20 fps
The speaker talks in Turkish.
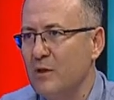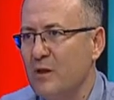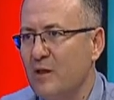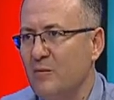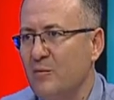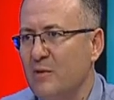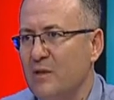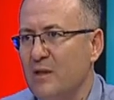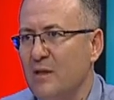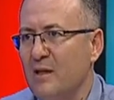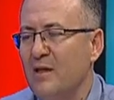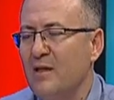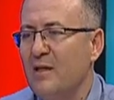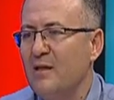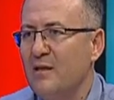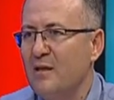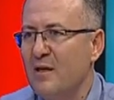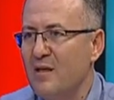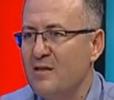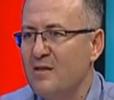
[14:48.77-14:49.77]
ama
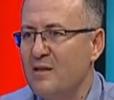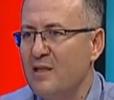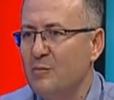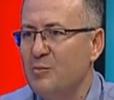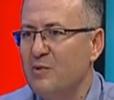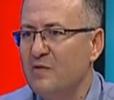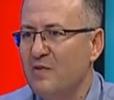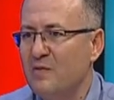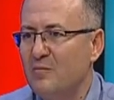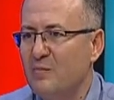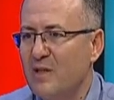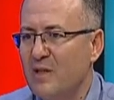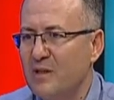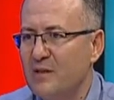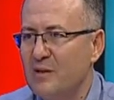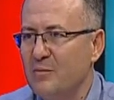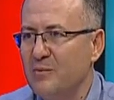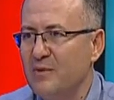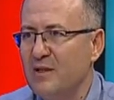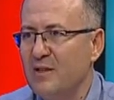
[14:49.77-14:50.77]
kas yapı ve bağ
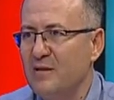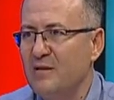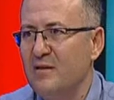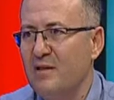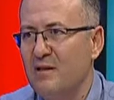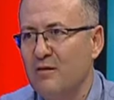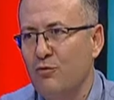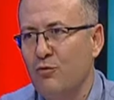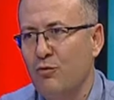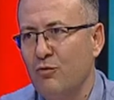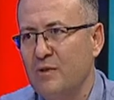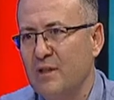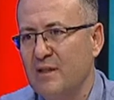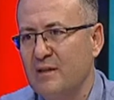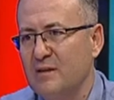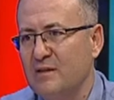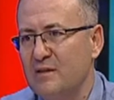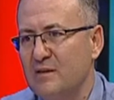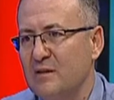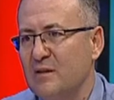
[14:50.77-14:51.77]
yapı da diğer
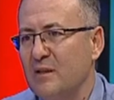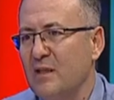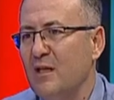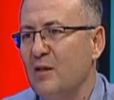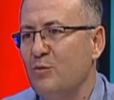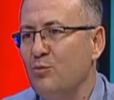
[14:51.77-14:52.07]
kollarıdır.